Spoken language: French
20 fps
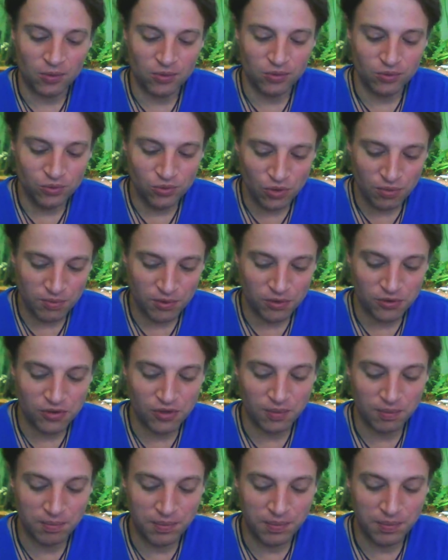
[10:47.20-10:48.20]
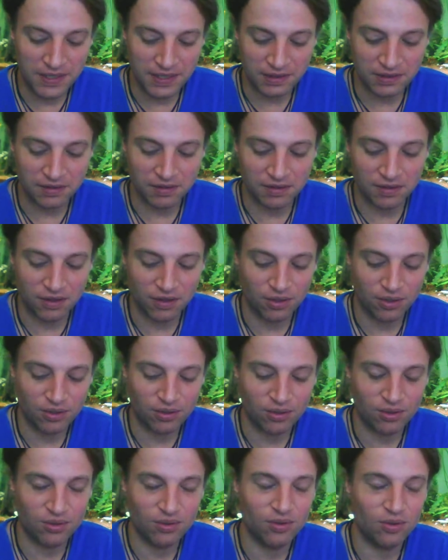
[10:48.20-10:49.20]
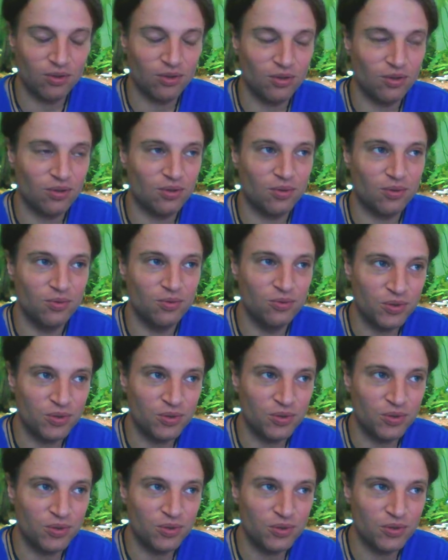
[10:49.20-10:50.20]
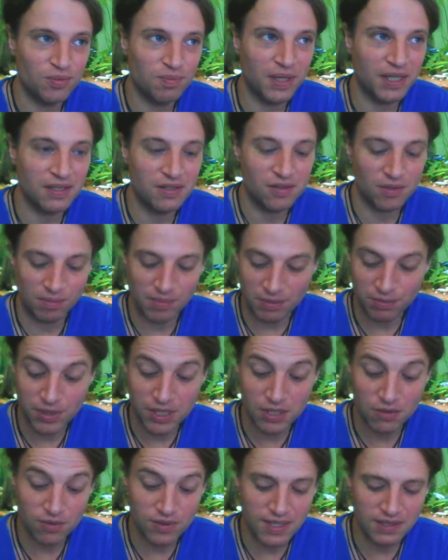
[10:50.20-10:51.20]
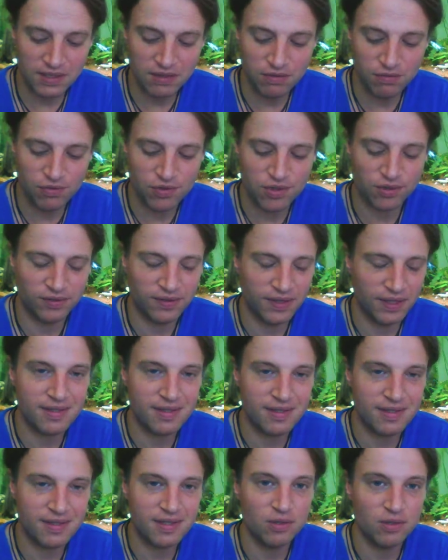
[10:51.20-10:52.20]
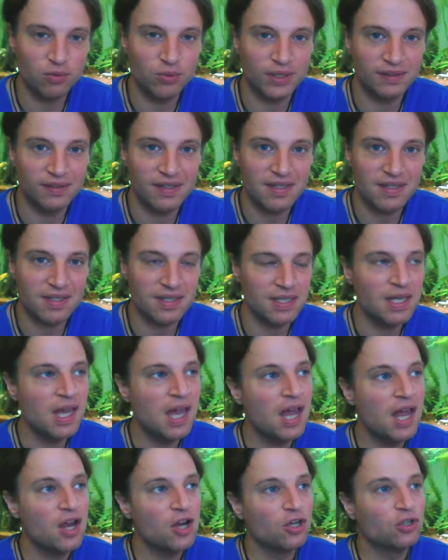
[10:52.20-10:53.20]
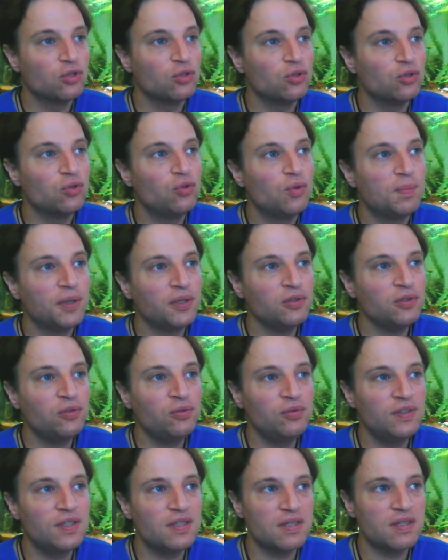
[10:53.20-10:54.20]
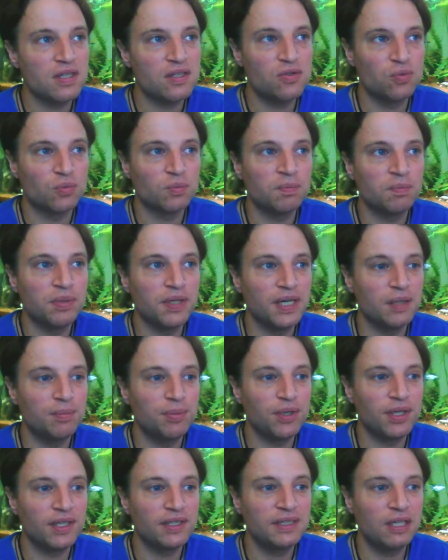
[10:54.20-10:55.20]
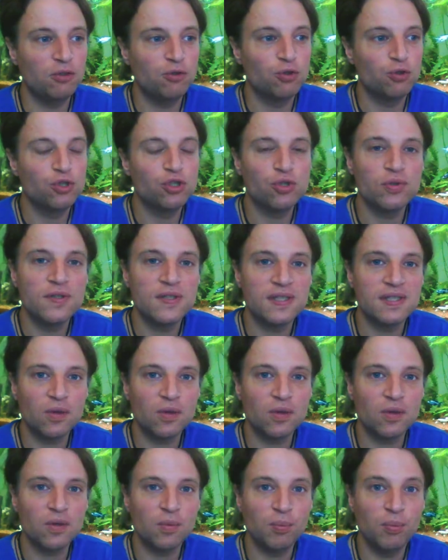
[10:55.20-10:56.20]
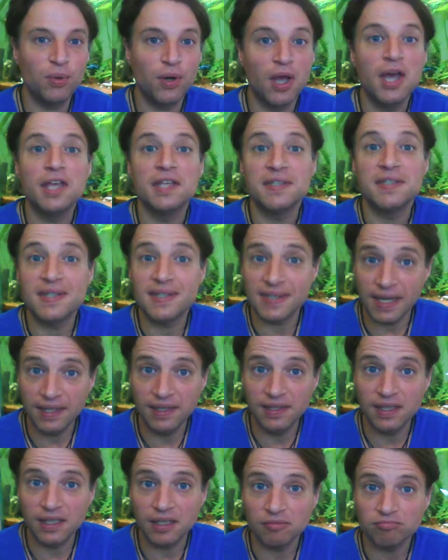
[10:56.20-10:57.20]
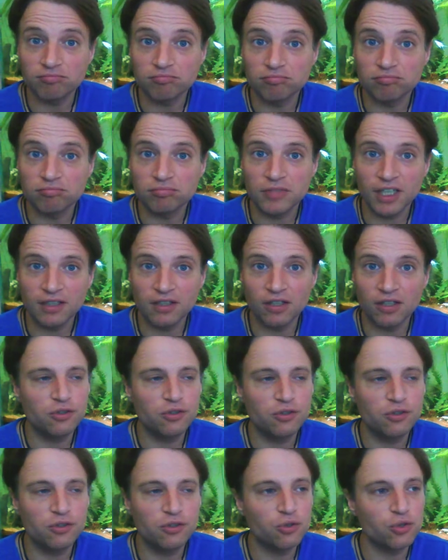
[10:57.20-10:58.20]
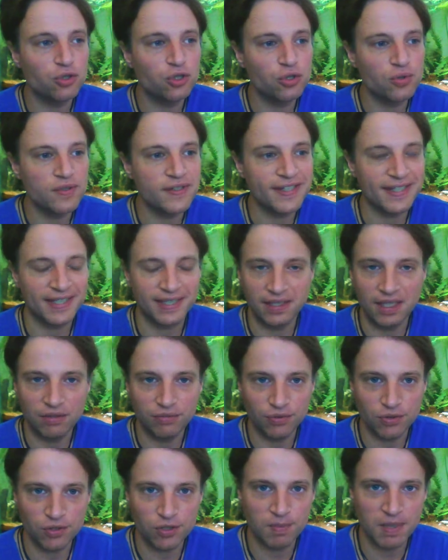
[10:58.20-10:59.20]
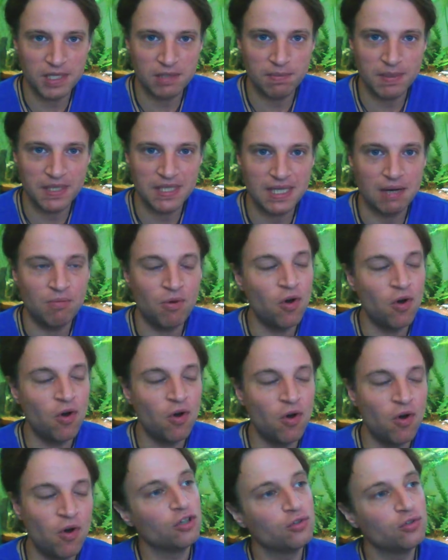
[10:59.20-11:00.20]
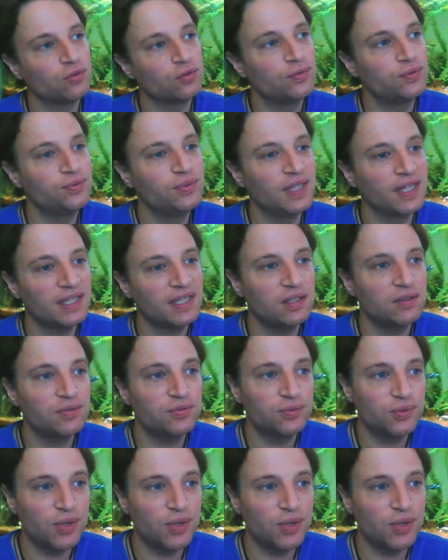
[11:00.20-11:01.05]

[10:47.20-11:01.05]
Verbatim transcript: on nous demande bien euh, on nous demande, par exemple, puisque ça dit vous sentez coincé ou indécis, de prendre une décision par rapport à quelque chose qui semble stagner, d'accord Quelque chose qui n'avance pas spécialement, que vous voudriez